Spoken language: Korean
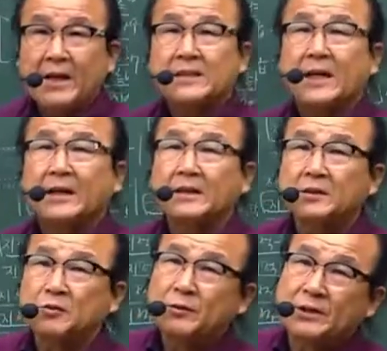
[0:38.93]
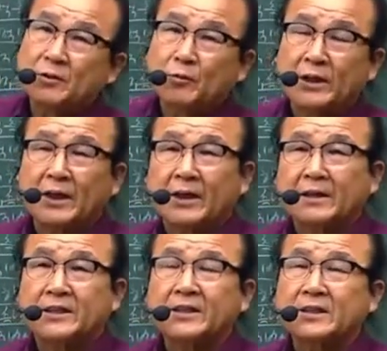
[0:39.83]
자, 그 중에서 우리가
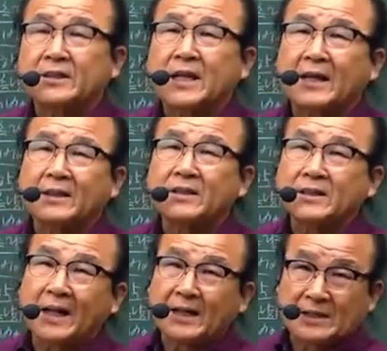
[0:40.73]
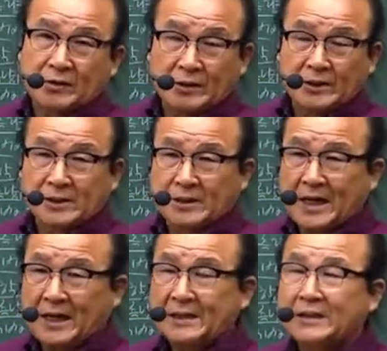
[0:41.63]
지적사, 역사가 있죠.
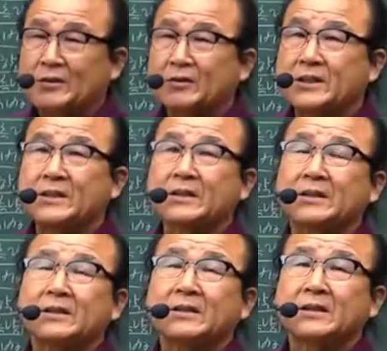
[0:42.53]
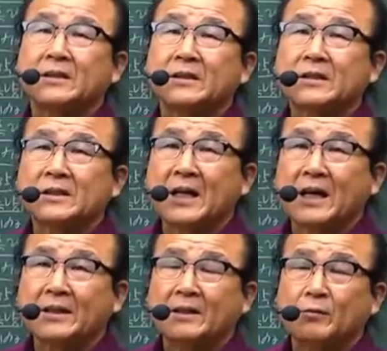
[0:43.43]
역사. 그죠?
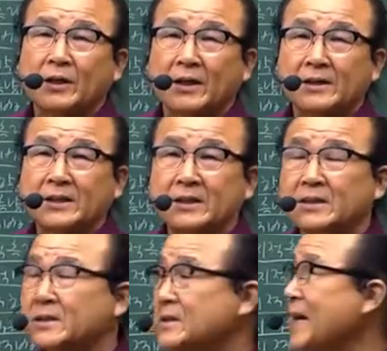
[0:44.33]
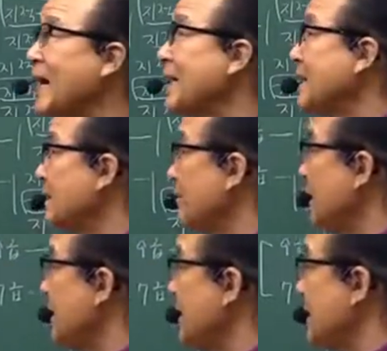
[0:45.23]
역사를 우리가 지적사라
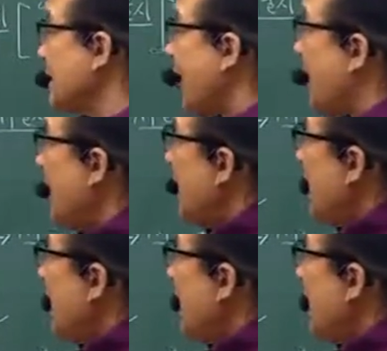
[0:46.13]
그럽니다. 지적사.